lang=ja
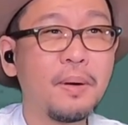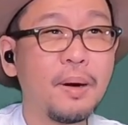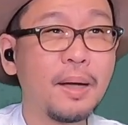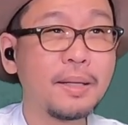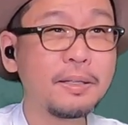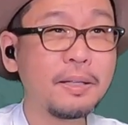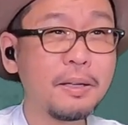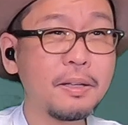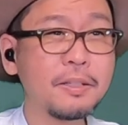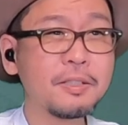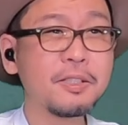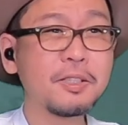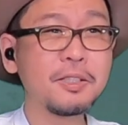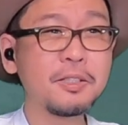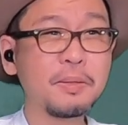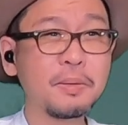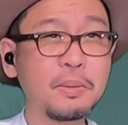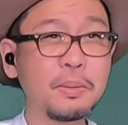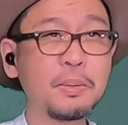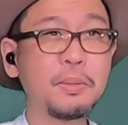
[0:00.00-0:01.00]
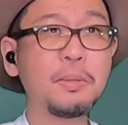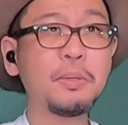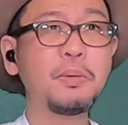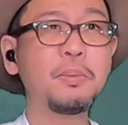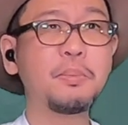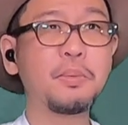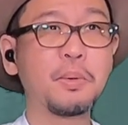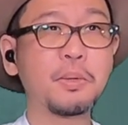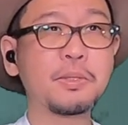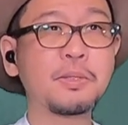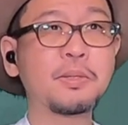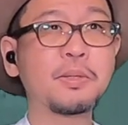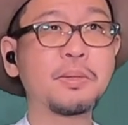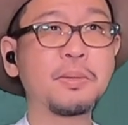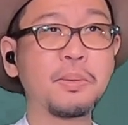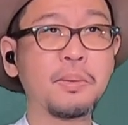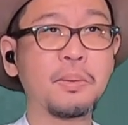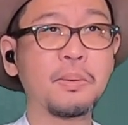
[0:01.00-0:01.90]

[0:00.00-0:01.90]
新しいグループを作